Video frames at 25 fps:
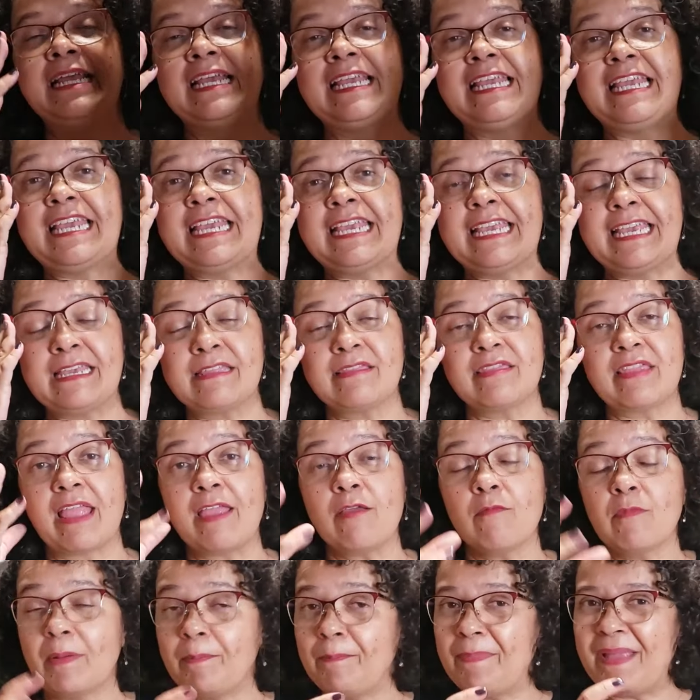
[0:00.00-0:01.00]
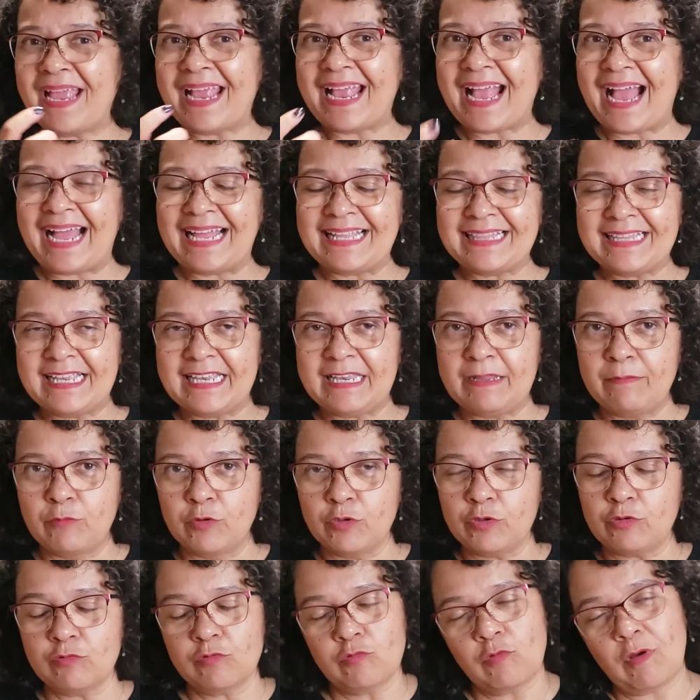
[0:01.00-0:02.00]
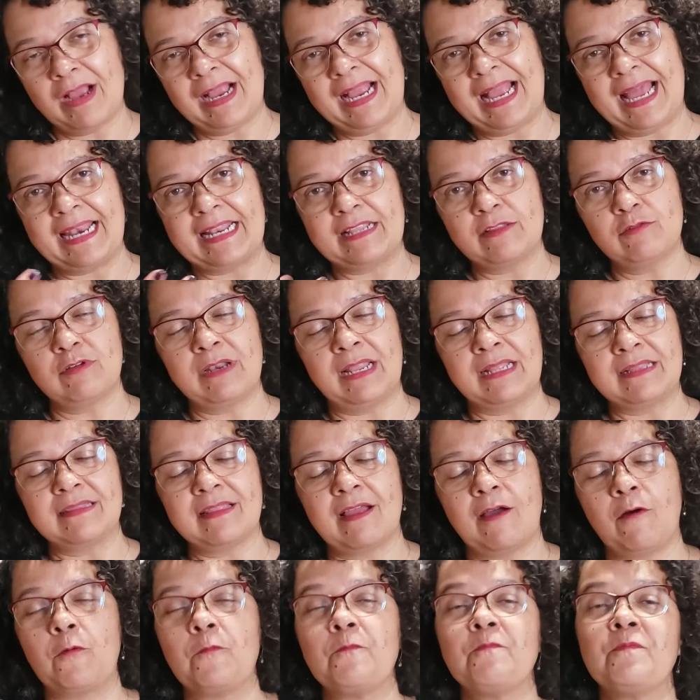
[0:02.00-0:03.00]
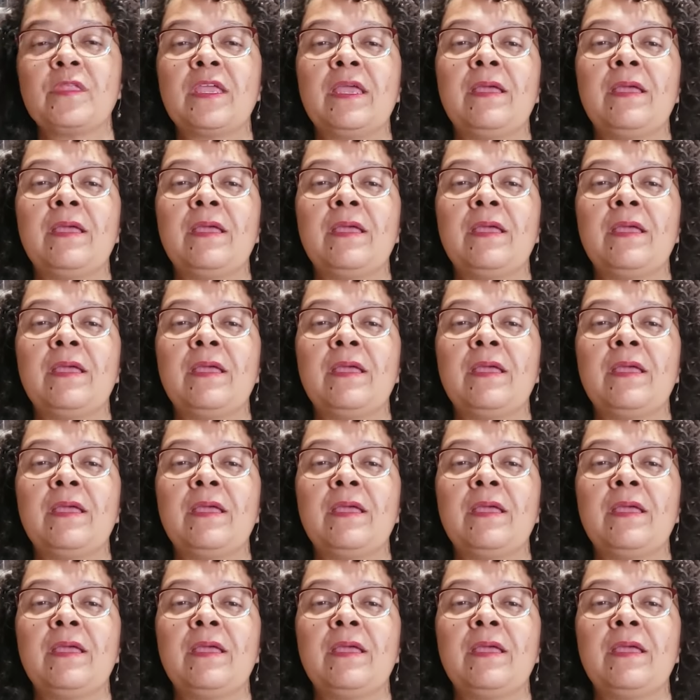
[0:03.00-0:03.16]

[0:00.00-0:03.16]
e que tem uma pegada ali muito com a cara do Natal.